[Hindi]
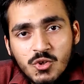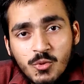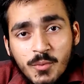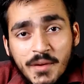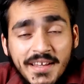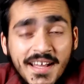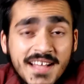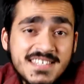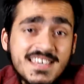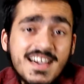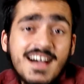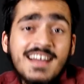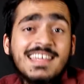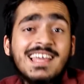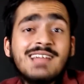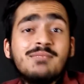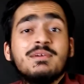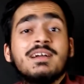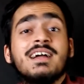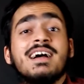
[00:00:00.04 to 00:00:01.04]
तो भैया जी यहाँ
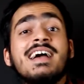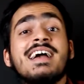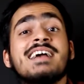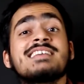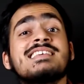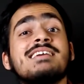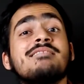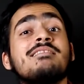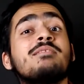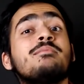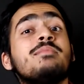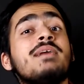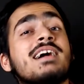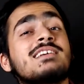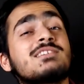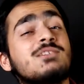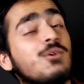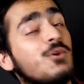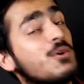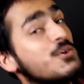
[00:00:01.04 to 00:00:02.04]
रियलमी का एक्स सेवन
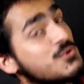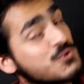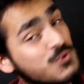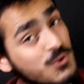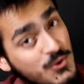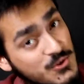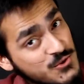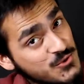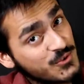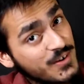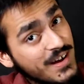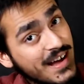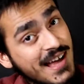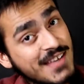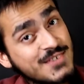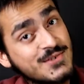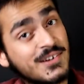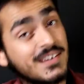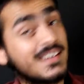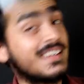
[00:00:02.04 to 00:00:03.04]
मैक्स लॉन्च हो चुका
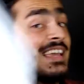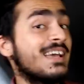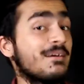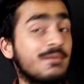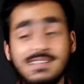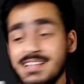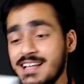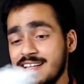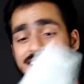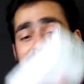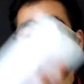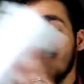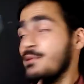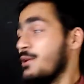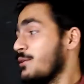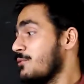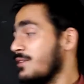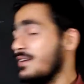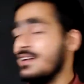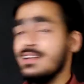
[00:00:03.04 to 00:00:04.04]
है जो कि है भैया ये
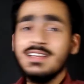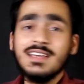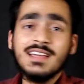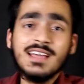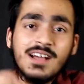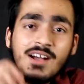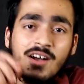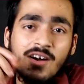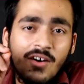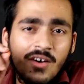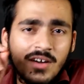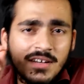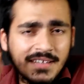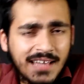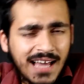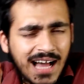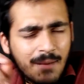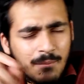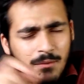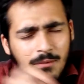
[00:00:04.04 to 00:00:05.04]
बिल्कुल नहीं है और
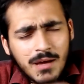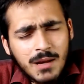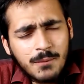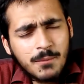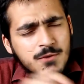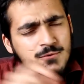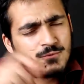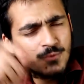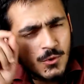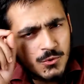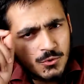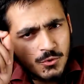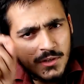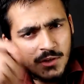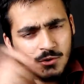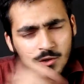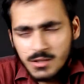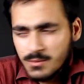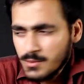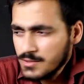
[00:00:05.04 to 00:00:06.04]
यहाँ पे हमारे पास फ़ोन तो
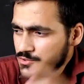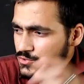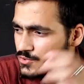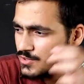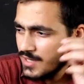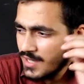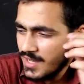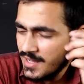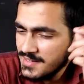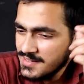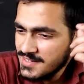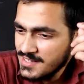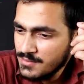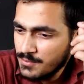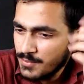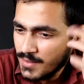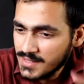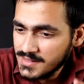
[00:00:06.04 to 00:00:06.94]
नहीं थोड़ी बहुत जो तो ज्ञान की